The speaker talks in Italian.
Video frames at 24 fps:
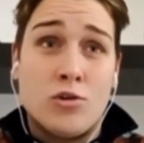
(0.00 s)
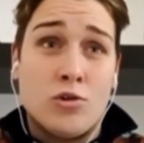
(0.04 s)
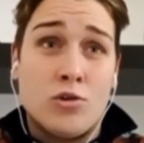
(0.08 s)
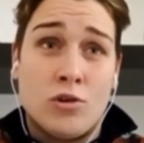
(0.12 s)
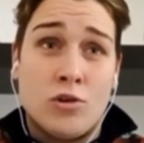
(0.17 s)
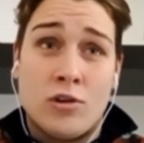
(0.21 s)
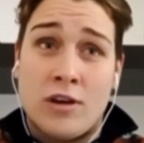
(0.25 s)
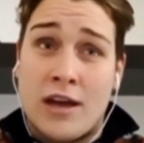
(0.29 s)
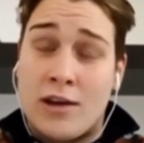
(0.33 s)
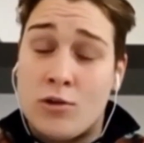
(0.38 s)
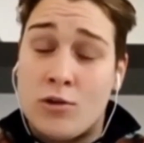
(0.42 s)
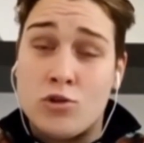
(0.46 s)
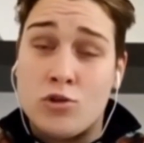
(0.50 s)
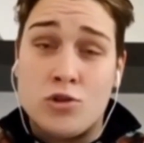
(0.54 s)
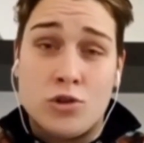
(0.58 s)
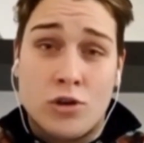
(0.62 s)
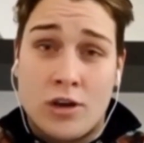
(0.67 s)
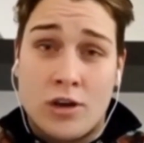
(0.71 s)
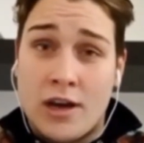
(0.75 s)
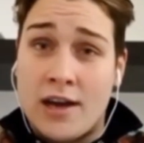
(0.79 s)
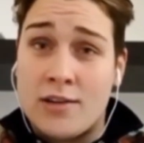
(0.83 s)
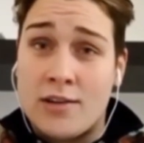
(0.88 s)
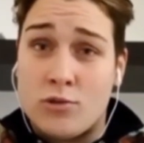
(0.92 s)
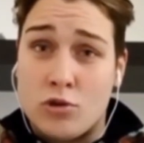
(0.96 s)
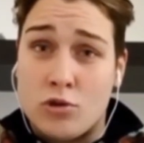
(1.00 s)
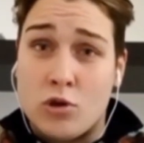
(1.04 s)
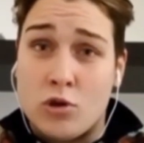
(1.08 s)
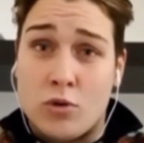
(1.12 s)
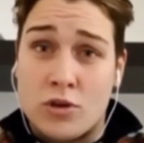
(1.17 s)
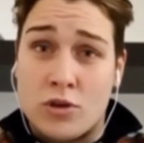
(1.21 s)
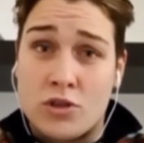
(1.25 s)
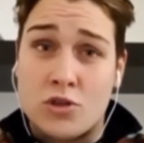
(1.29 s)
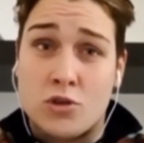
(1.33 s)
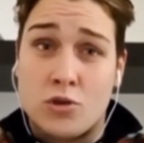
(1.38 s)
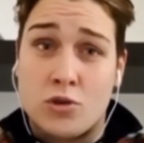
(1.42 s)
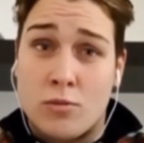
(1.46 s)
non hanno giocato in
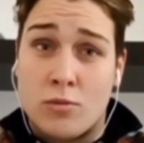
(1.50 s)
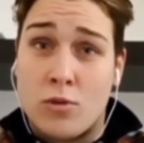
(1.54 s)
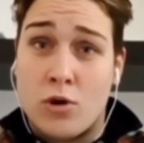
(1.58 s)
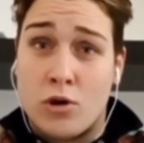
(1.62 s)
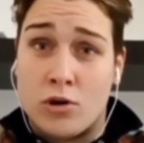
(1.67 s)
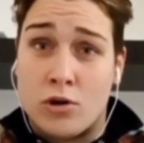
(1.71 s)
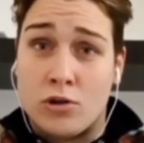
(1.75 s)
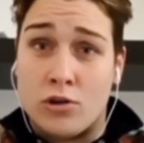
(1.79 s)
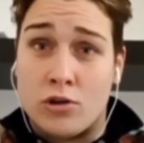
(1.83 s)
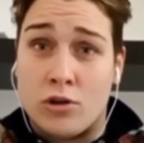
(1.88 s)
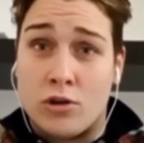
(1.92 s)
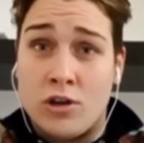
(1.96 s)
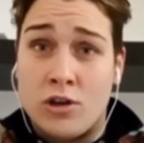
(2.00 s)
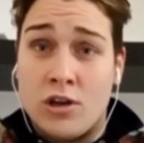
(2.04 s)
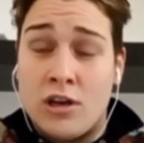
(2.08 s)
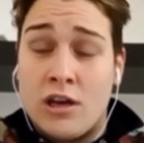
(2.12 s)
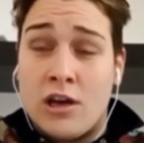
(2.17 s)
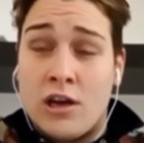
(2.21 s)
questo modo.